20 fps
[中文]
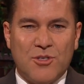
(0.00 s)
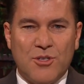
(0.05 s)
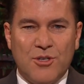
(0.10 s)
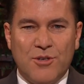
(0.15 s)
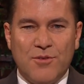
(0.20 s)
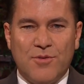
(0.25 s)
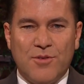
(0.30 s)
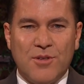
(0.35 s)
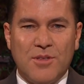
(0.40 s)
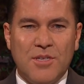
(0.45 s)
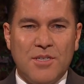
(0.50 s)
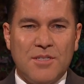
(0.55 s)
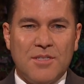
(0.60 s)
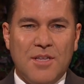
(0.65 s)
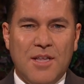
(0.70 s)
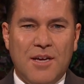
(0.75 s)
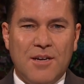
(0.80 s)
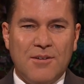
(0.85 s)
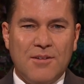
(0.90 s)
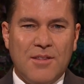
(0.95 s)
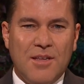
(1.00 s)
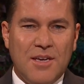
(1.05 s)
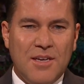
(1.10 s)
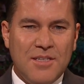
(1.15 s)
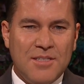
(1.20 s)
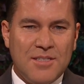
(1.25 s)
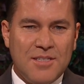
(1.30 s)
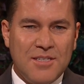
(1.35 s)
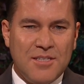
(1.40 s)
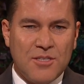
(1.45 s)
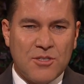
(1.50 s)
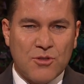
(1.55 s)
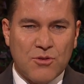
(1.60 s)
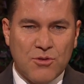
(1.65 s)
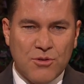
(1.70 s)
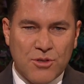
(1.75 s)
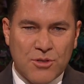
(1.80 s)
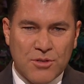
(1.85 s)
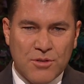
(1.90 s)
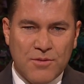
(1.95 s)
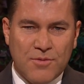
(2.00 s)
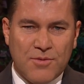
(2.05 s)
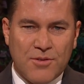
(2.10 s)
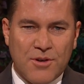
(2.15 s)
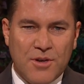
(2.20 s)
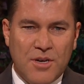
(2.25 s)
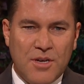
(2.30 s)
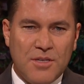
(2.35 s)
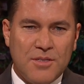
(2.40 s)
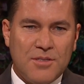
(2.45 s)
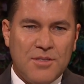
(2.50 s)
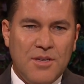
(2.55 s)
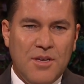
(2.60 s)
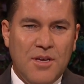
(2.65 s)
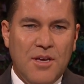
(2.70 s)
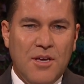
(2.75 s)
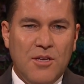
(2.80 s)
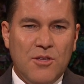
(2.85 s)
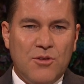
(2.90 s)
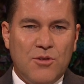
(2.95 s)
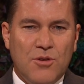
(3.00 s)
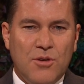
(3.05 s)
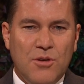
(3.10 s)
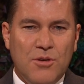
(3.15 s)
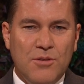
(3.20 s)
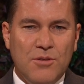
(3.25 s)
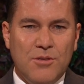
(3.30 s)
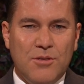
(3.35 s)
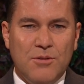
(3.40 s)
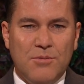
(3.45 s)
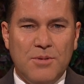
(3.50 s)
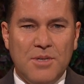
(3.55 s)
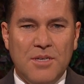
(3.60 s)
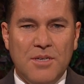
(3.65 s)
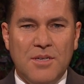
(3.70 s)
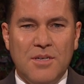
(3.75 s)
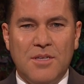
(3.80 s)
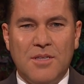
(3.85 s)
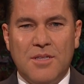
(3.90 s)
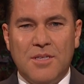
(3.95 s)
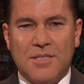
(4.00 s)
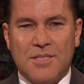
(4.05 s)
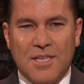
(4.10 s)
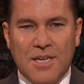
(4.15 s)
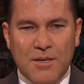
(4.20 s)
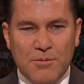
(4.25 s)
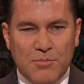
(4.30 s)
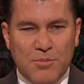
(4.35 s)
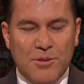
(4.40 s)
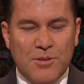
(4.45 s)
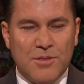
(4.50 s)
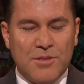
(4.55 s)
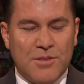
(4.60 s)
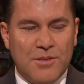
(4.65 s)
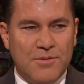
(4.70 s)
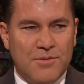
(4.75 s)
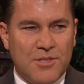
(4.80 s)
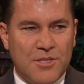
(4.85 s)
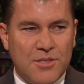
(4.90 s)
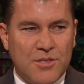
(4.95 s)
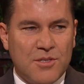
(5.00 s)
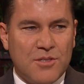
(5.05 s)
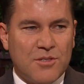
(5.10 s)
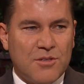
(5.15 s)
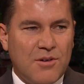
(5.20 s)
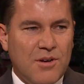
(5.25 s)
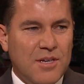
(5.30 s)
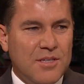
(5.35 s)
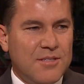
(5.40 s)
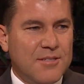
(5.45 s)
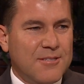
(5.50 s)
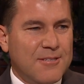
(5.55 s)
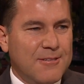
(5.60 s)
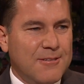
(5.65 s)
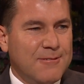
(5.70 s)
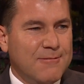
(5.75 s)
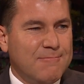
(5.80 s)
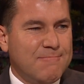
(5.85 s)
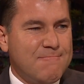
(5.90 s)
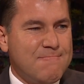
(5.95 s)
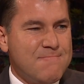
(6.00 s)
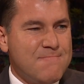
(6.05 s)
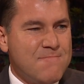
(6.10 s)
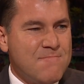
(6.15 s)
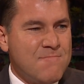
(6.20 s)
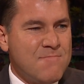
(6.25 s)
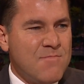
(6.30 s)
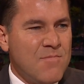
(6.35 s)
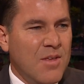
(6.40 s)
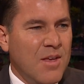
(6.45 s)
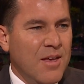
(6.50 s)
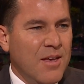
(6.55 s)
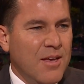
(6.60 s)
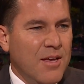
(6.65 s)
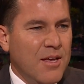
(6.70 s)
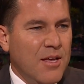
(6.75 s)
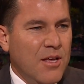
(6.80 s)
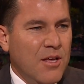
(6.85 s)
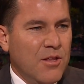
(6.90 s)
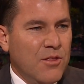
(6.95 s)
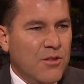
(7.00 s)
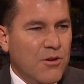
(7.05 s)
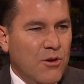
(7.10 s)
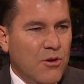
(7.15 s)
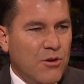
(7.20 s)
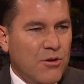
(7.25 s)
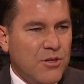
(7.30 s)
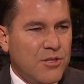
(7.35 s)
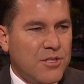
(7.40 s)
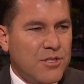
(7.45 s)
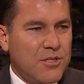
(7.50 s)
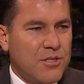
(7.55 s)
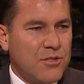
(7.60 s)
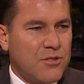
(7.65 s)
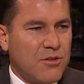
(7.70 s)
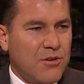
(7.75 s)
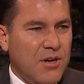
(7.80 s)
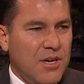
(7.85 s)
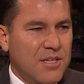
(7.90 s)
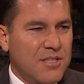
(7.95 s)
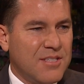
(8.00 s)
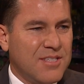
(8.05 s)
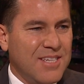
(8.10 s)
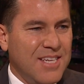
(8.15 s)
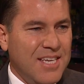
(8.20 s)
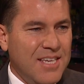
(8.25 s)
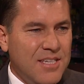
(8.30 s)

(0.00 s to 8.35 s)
我们已被保留到此后期时代，因此学会成为耶稣基督的门徒对我们而言至关重要。